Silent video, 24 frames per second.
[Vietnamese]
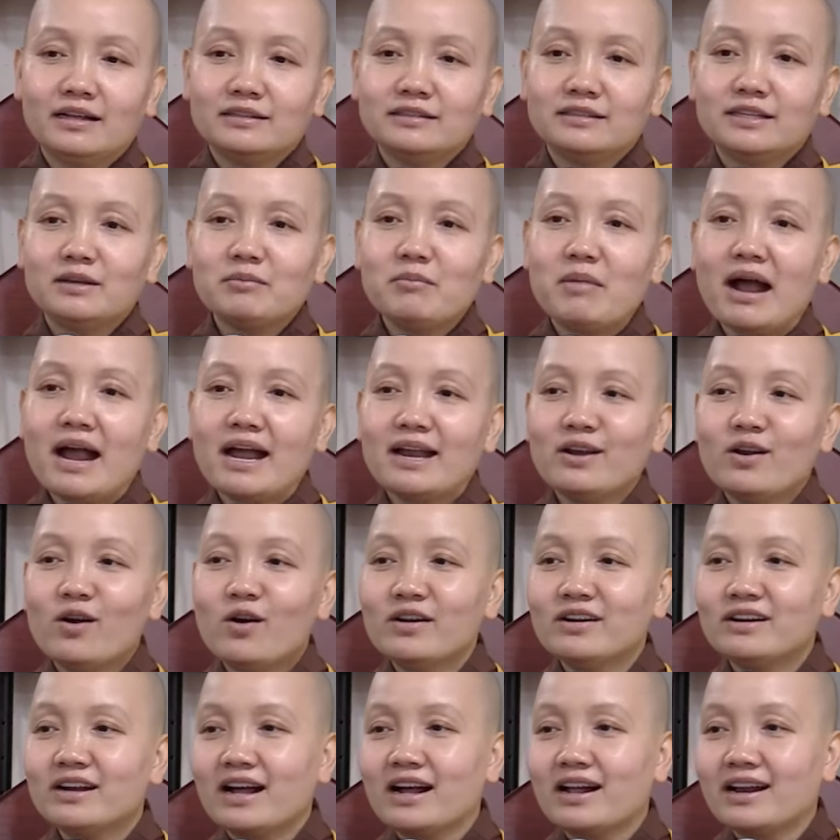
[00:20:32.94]
Chê bai
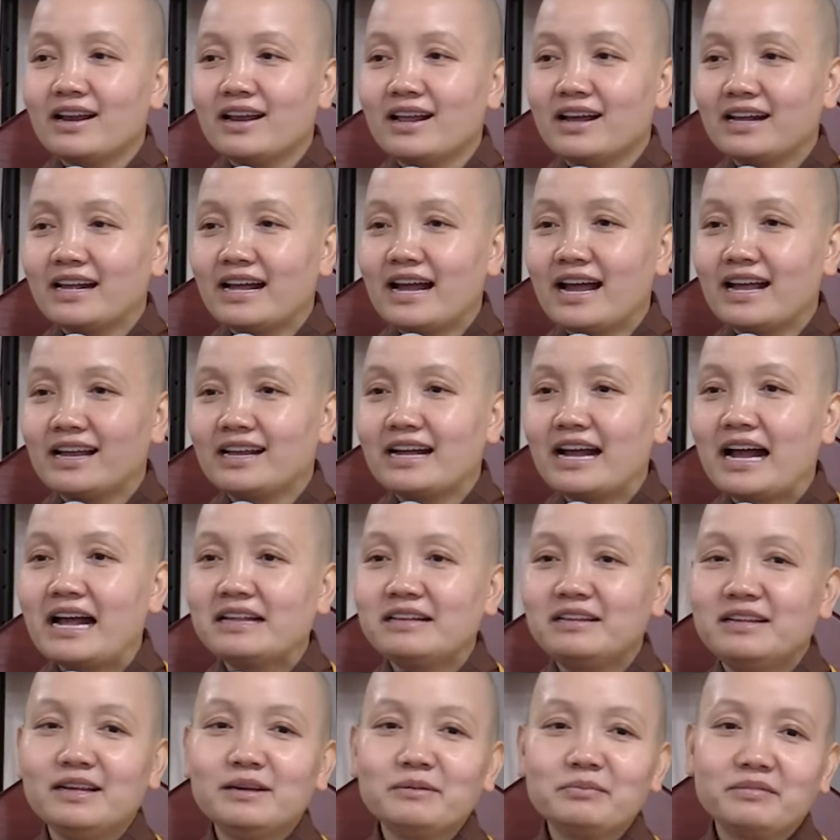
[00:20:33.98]
nói rằng là Ngài
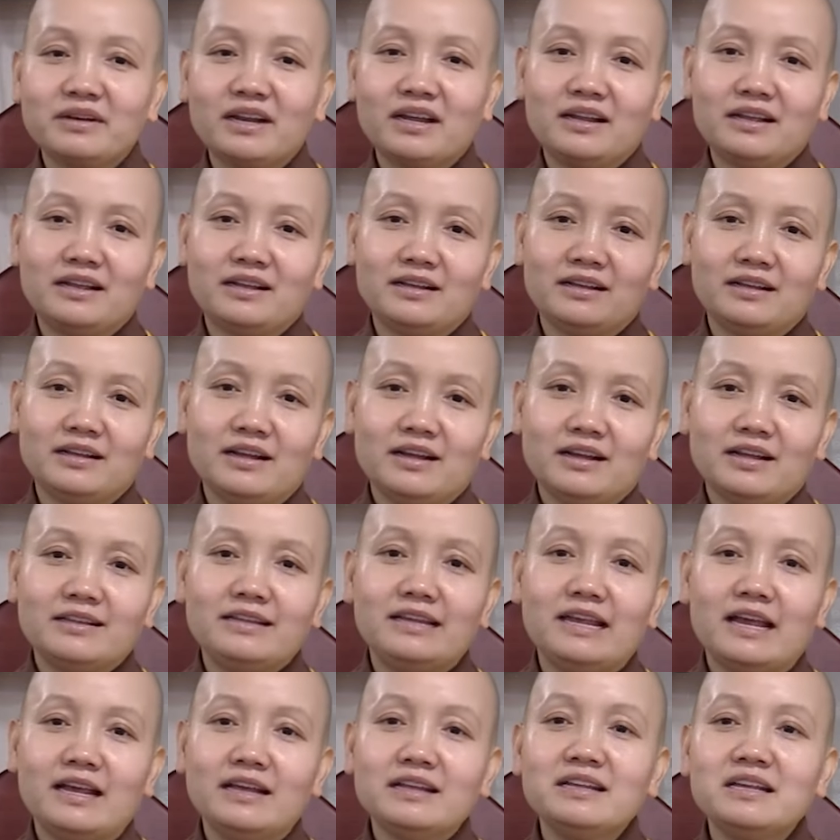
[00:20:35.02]
Kayip này
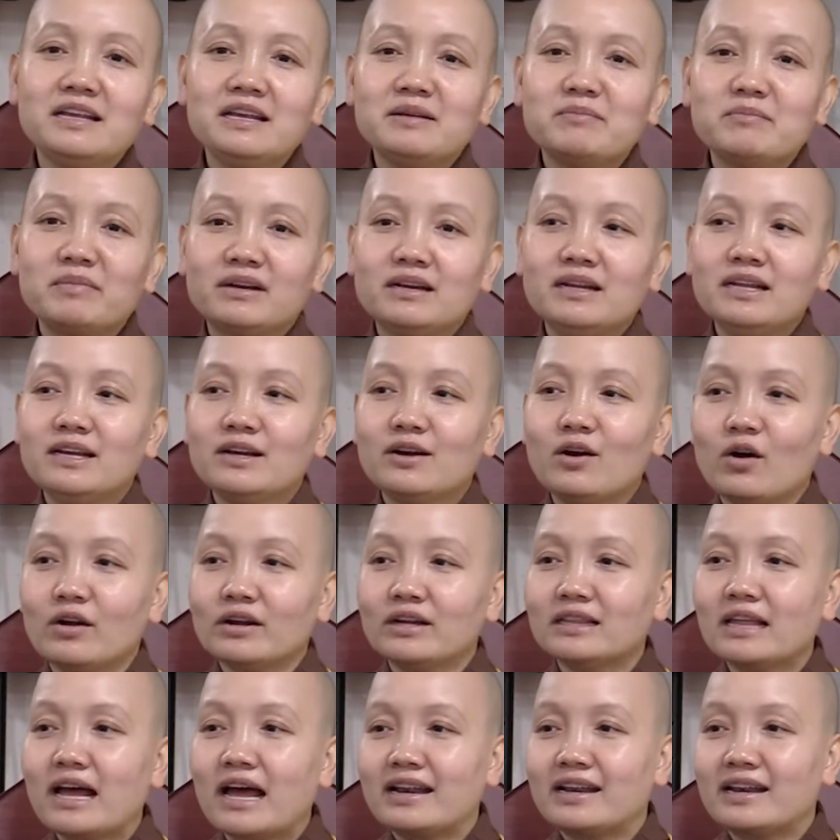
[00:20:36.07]
dễ gì mà đi khỏi
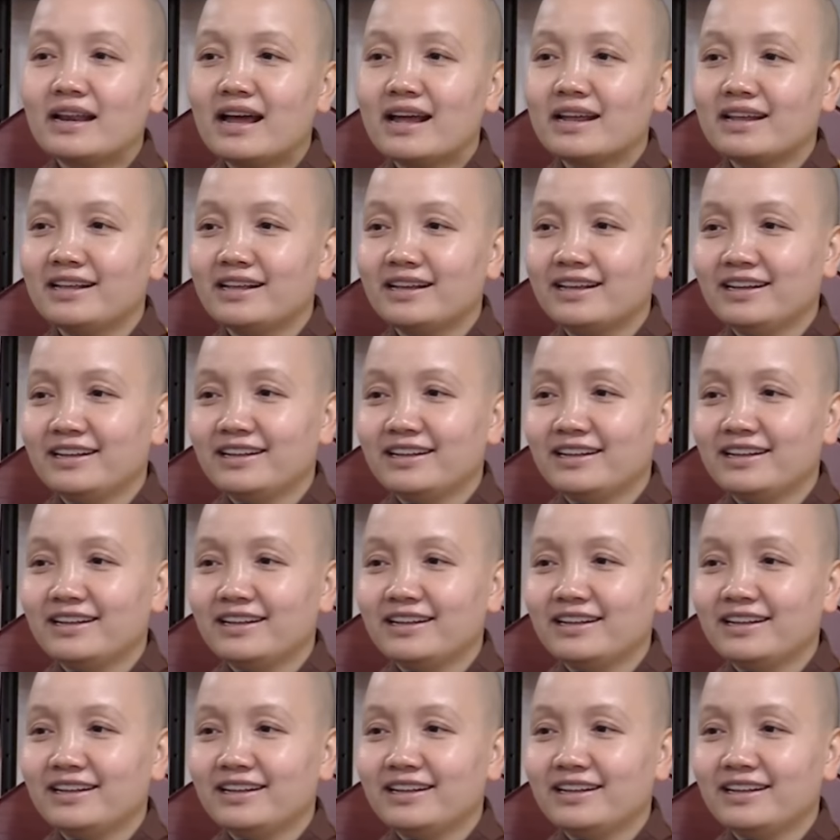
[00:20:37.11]
cái thành này.